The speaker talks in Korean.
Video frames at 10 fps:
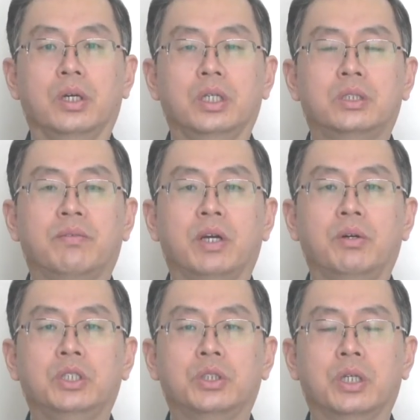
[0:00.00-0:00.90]
It's
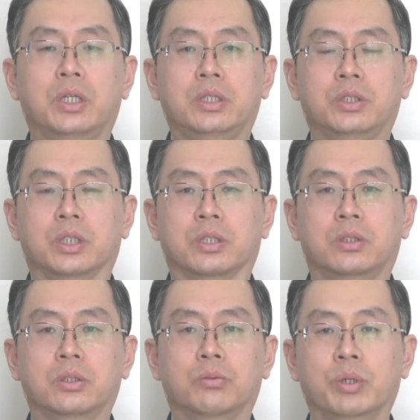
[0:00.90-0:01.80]
very challenging
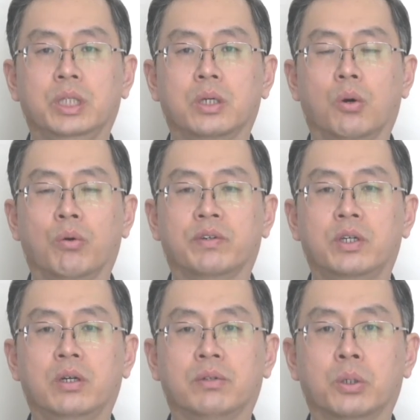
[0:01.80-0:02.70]
to win
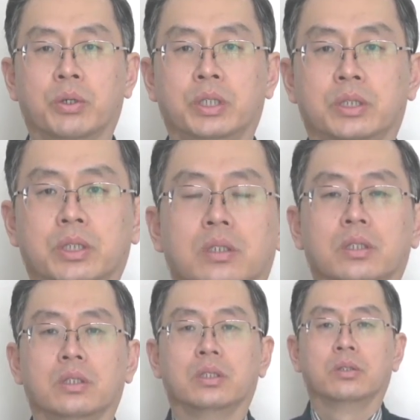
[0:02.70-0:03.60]
over voters.
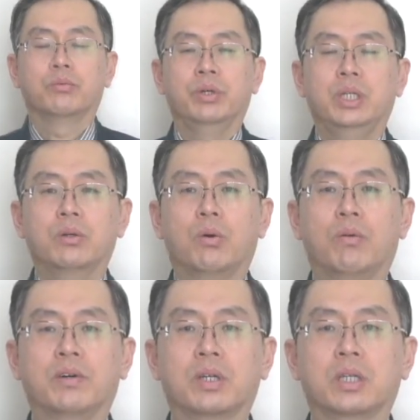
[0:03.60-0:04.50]
win
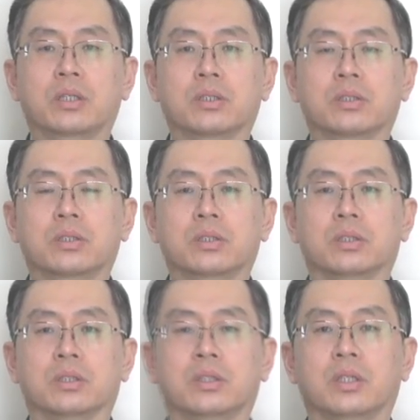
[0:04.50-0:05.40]
over라는
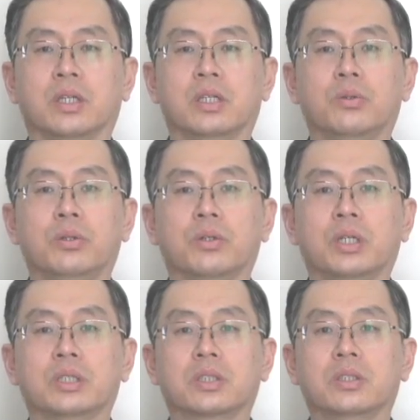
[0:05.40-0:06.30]
것은 내가
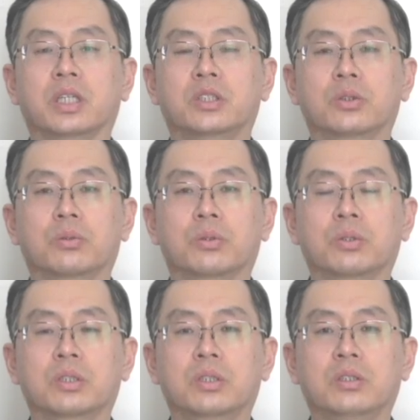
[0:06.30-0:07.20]
노력해서 내
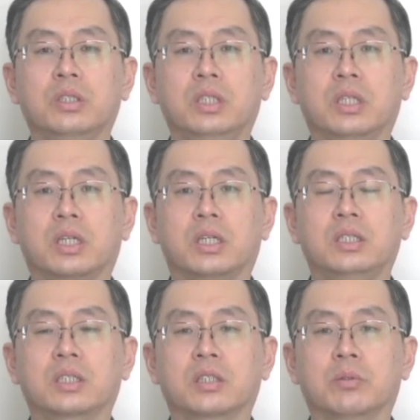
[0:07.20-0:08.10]
쪽으로
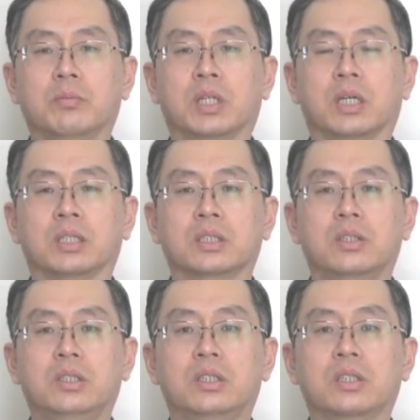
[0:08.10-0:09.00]
끌어들인다라는 느낌입니다.
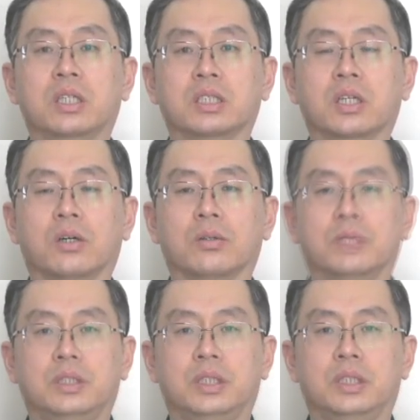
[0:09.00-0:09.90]
설득해서
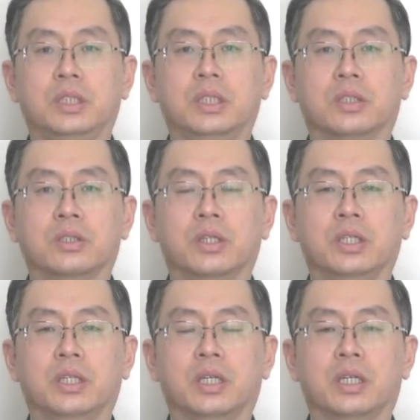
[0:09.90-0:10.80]
지지를
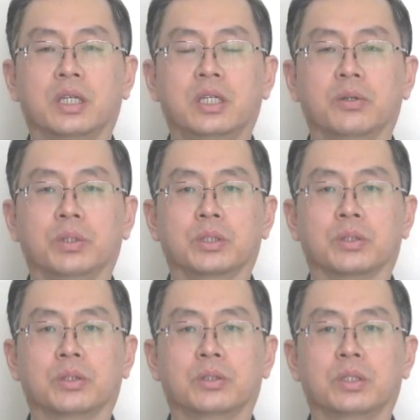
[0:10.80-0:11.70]
얻어낸다라는 내용이죠.